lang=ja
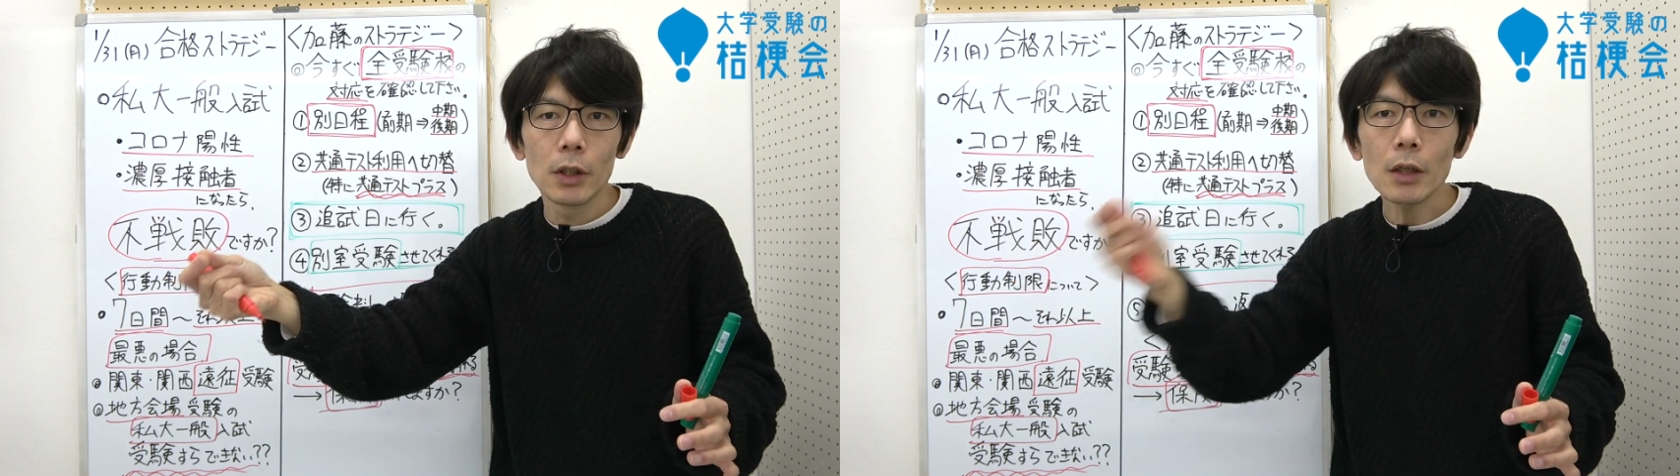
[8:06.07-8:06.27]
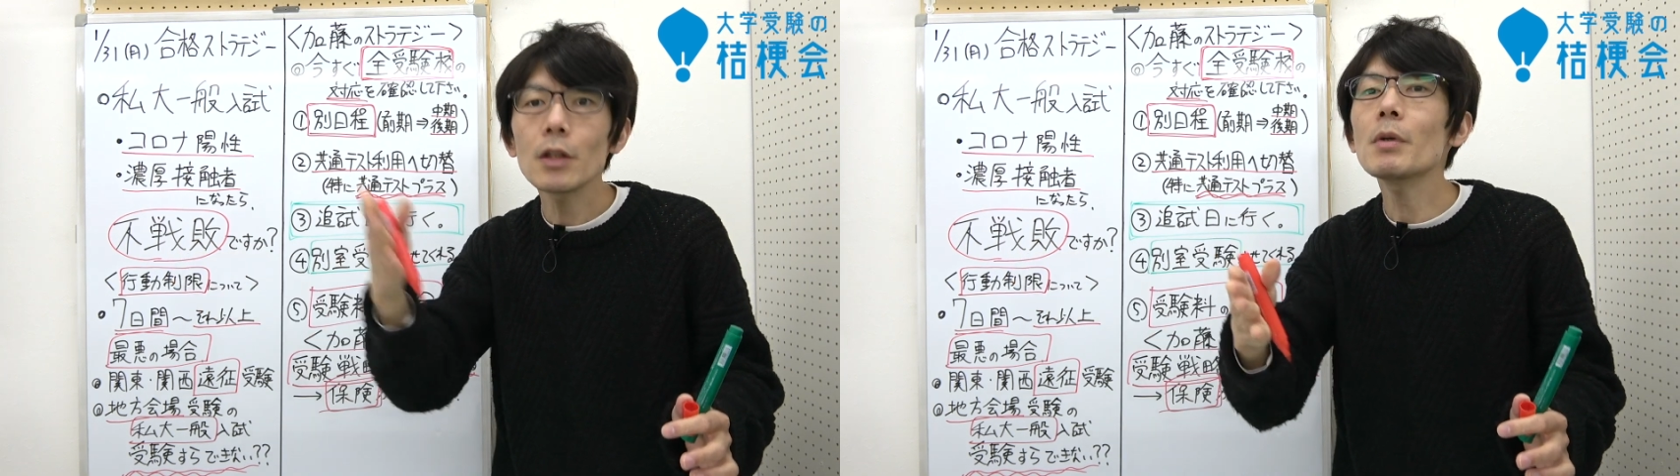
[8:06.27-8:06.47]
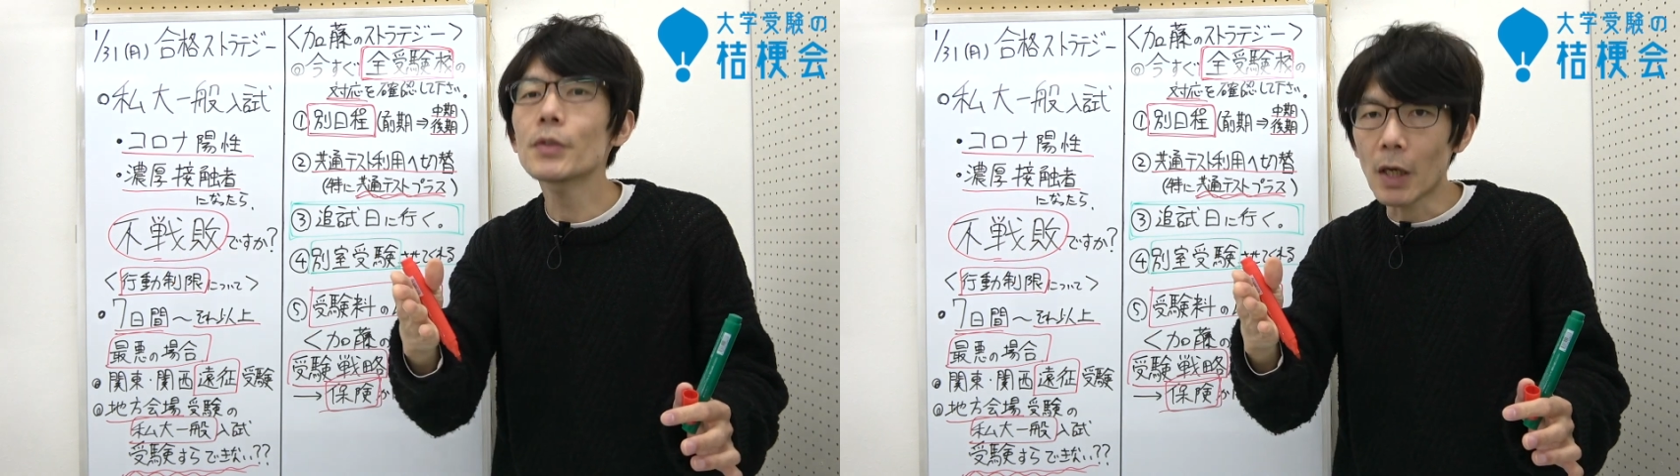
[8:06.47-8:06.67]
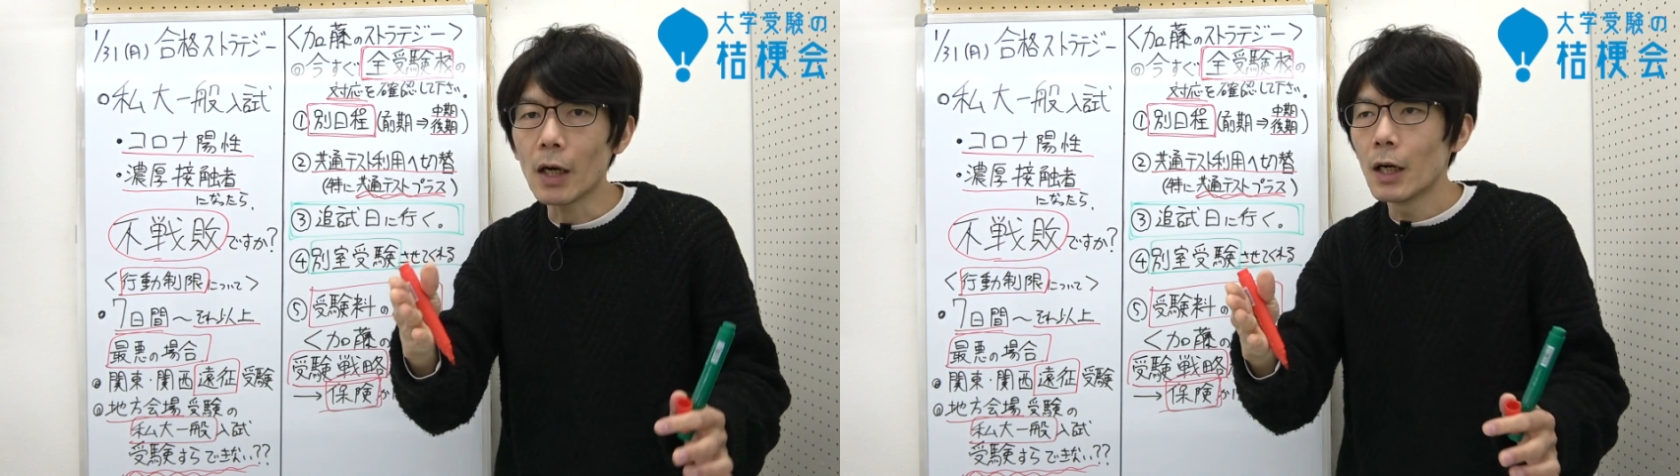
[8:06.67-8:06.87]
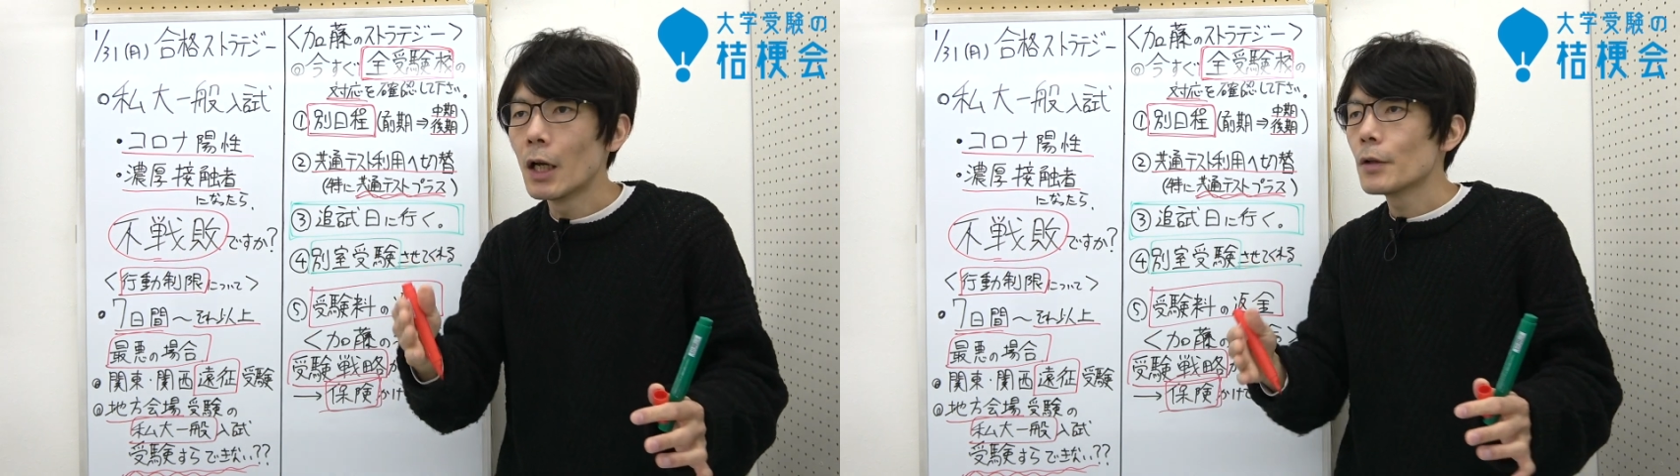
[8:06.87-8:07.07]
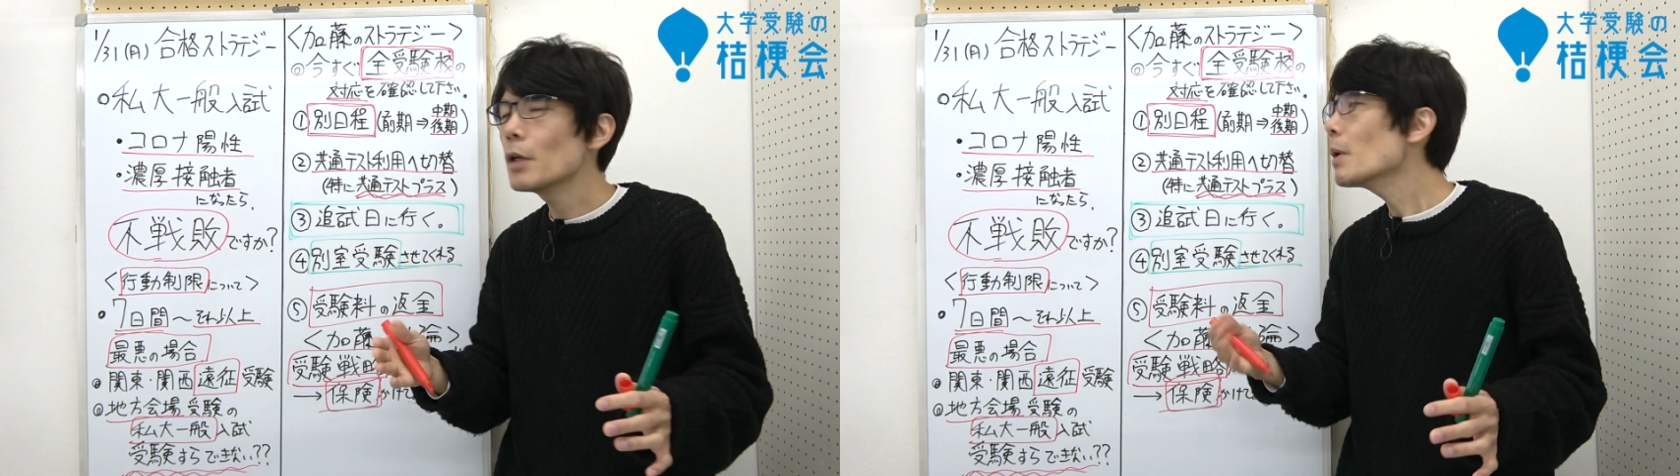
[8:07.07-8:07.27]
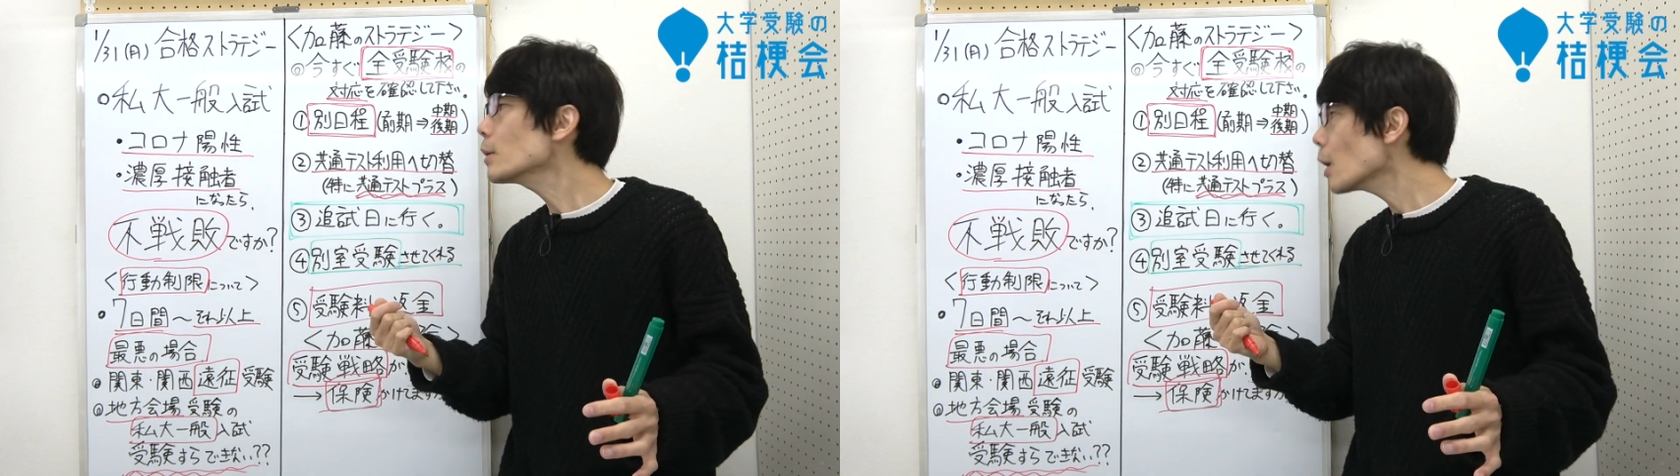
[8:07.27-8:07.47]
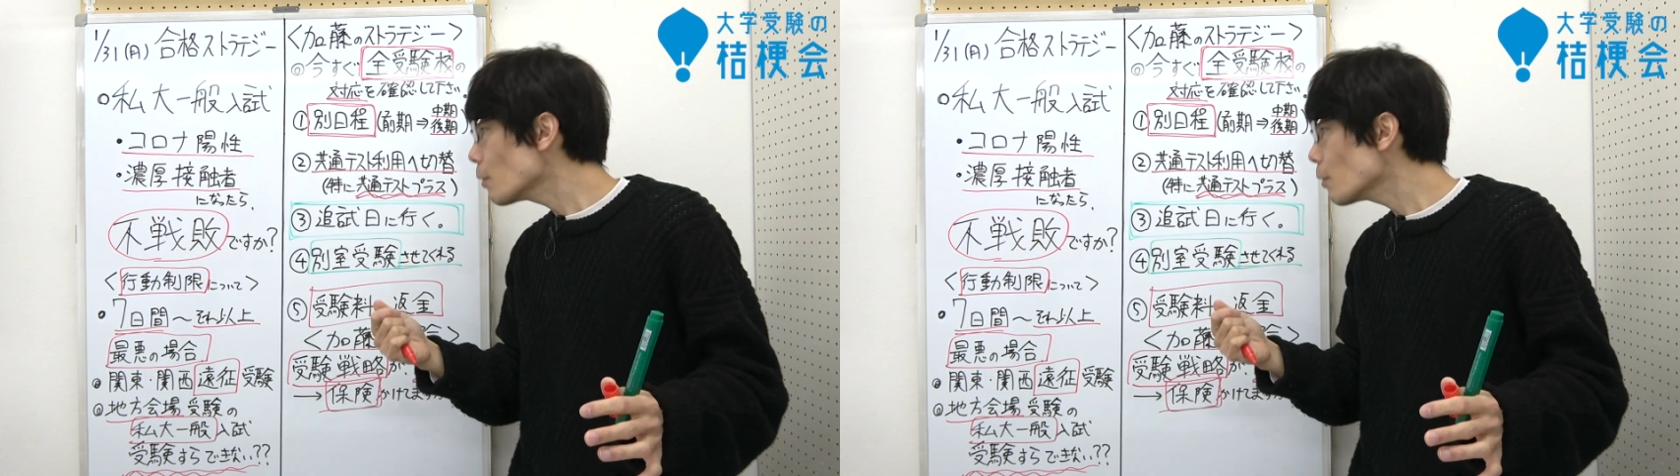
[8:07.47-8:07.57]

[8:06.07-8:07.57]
やってますかで、た